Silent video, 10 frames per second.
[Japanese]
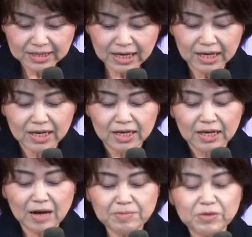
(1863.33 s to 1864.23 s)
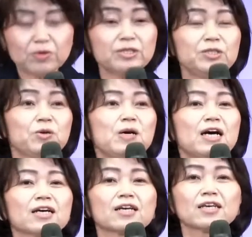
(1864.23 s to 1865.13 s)
ね、神の国と
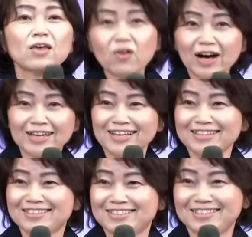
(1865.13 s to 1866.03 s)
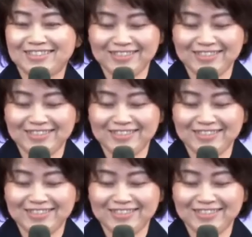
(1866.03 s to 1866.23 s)
は教会です。